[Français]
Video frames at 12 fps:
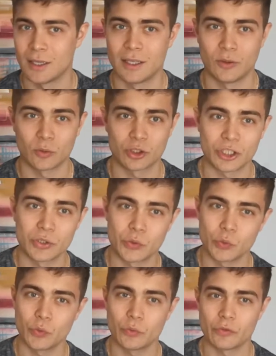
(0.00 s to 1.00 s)
Donc
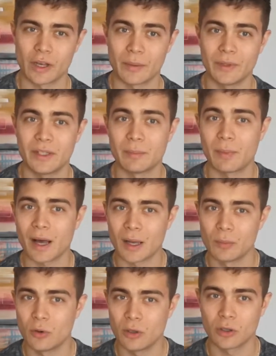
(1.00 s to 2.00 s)
Jésus va amener des
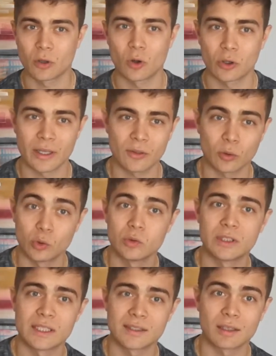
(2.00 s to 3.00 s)
paraboles qu'on regarde dans le Nouveau
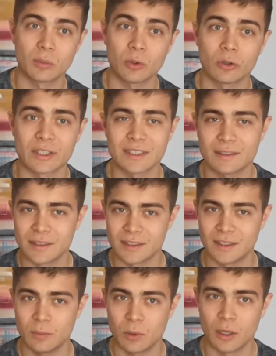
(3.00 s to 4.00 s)
Testament à ses
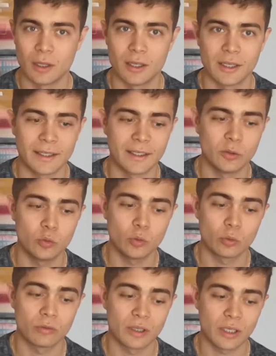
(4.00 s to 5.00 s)
disciples, et nous, on
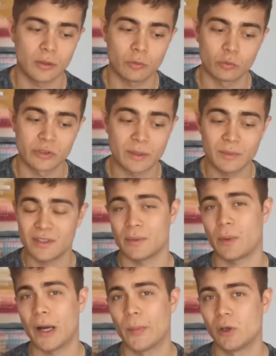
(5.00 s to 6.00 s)
va vous amener ces
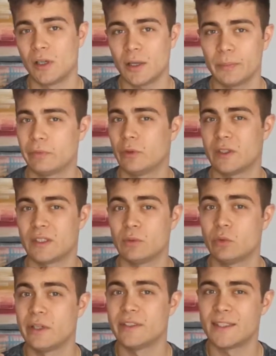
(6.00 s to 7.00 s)
paraboles-là, puis vous essayer de vous
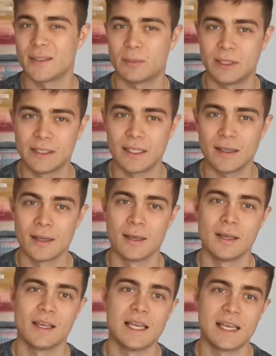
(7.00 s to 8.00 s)
les expliquer,
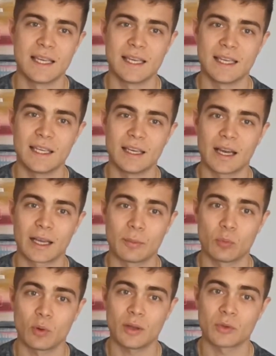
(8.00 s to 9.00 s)
et à quel
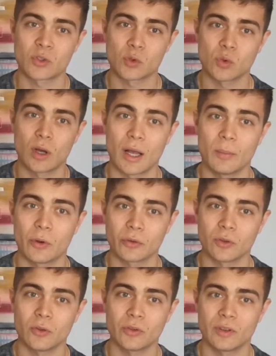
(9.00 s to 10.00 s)
point elles sont
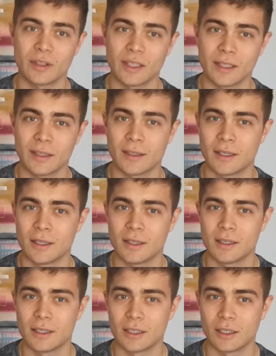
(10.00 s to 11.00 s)
importantes et
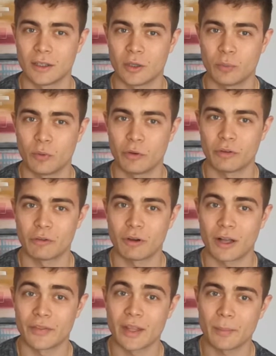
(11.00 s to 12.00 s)
euh, peuvent avoir
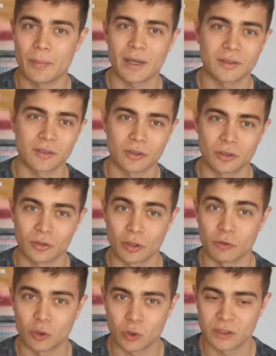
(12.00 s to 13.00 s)
un impact dans
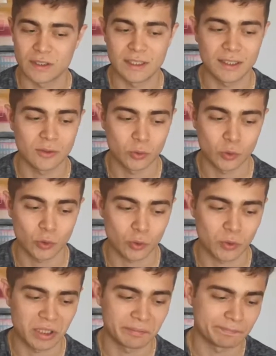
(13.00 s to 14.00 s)
votre quotidien
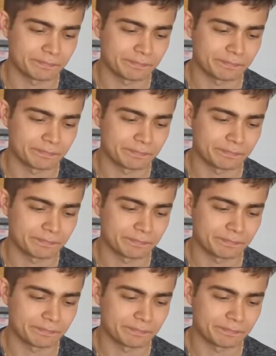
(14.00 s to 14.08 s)
aujourd'hui.